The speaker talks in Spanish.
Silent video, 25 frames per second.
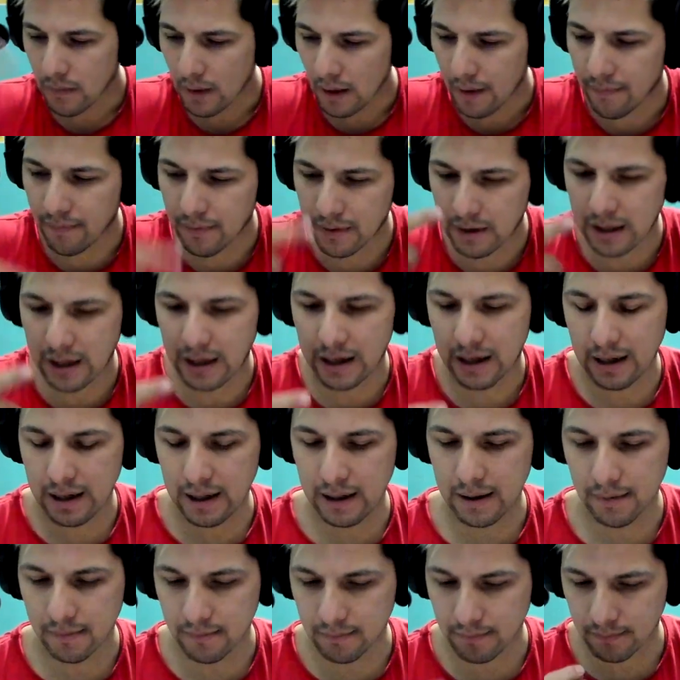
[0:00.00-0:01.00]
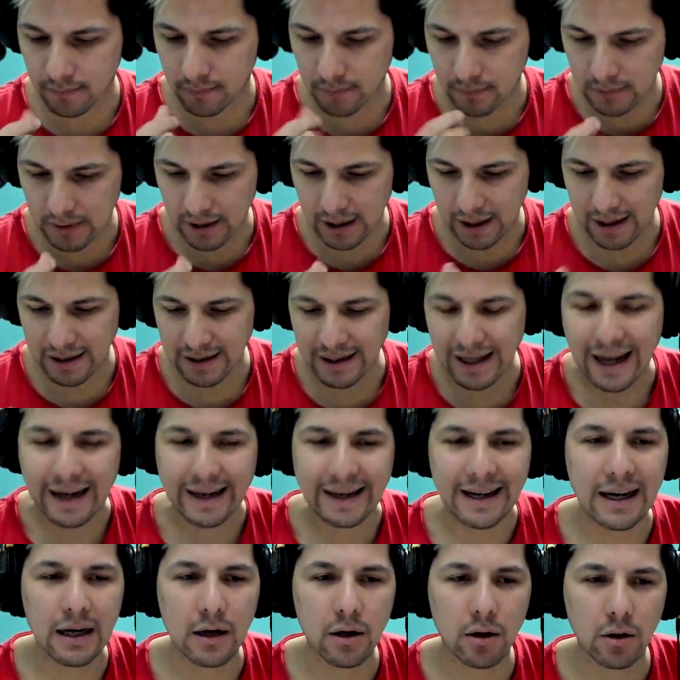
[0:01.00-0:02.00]
de, de,
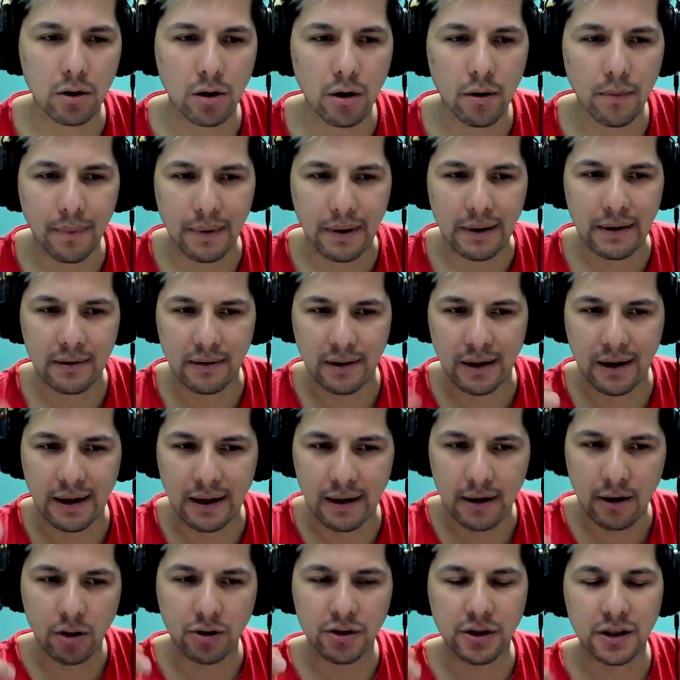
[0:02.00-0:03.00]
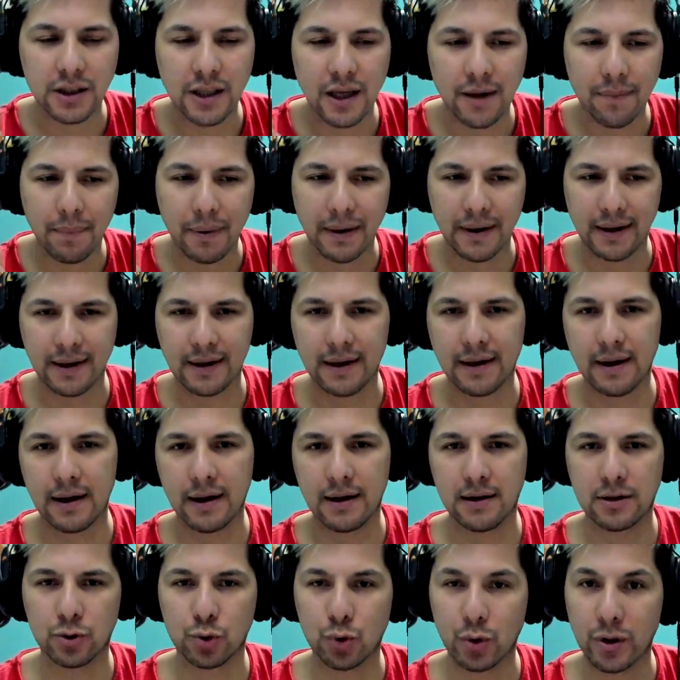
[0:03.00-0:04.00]
de, ¿no? de cositas para que
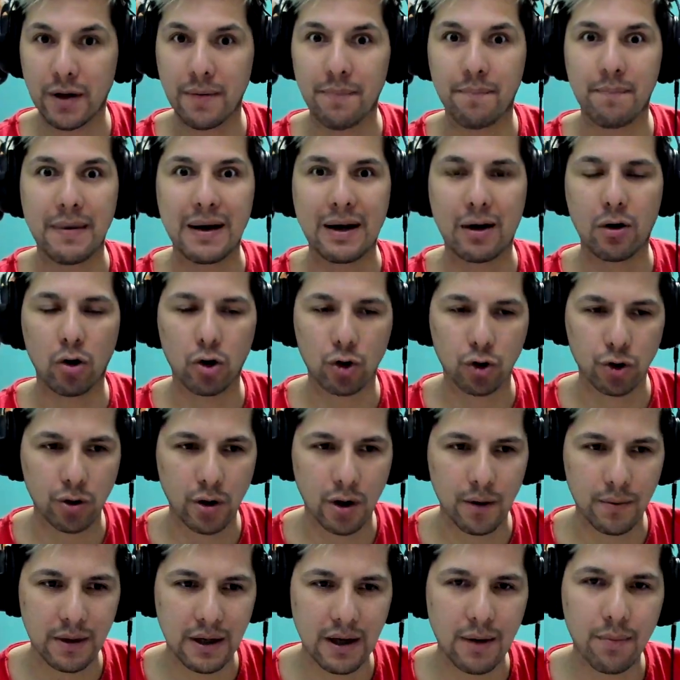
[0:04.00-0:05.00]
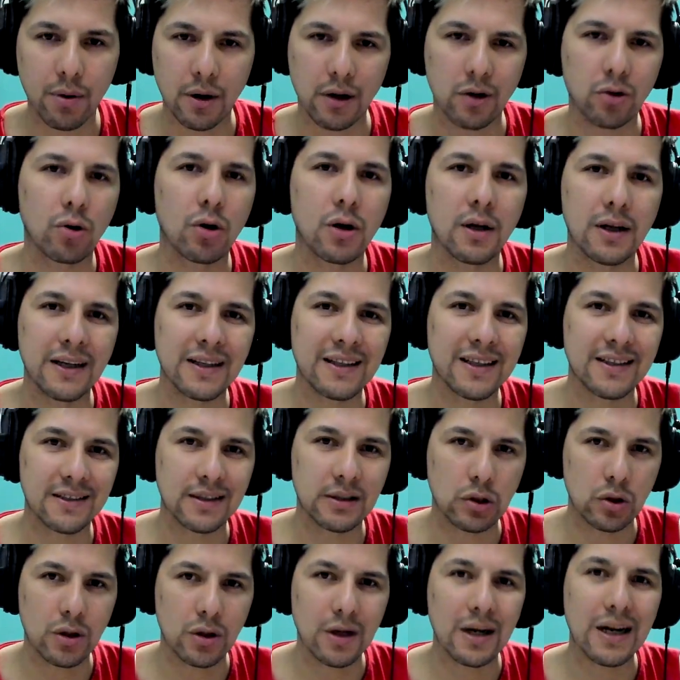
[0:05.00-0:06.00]
suene mejor todavía, porque todas estas
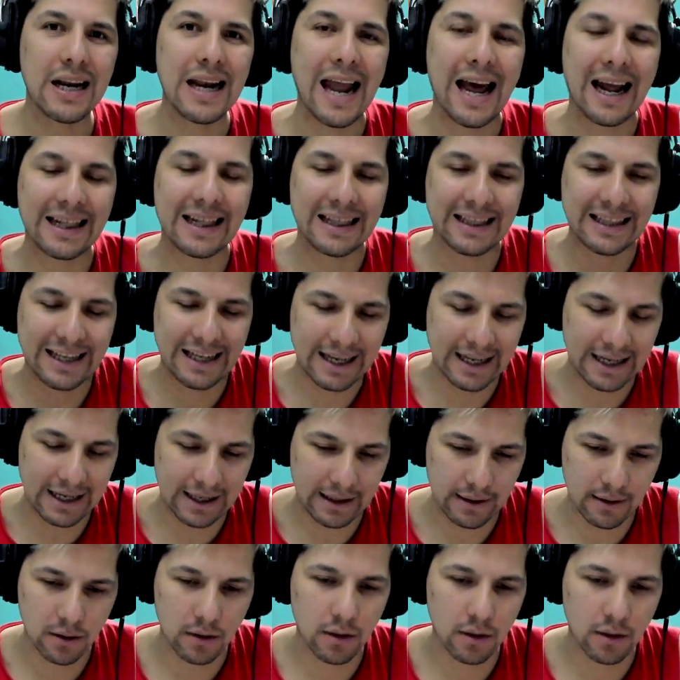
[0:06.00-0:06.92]
sesiones las tienen.